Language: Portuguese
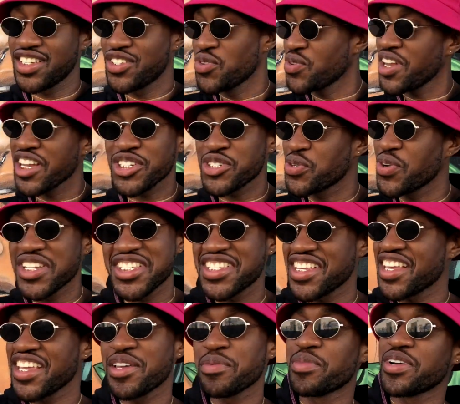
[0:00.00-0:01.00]
nunca chegou a
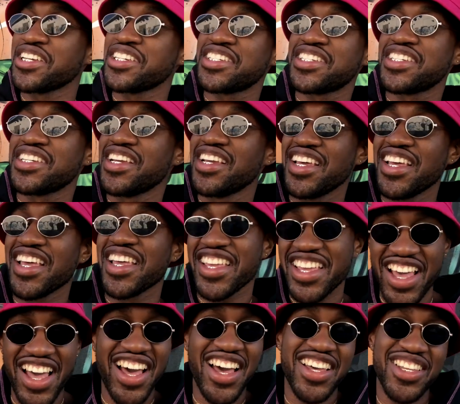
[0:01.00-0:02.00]
sair, mas
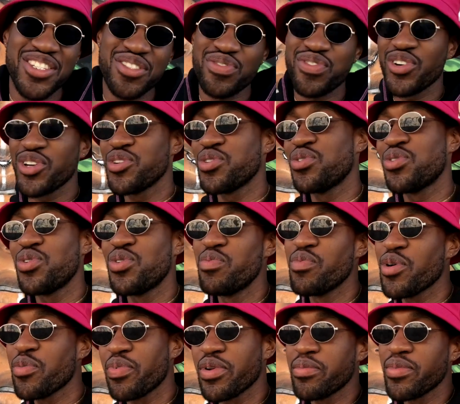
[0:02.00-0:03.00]
yeah, esse foi o
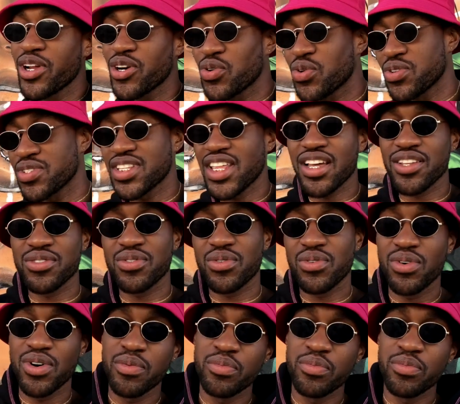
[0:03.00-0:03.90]
meu primeiro contato com a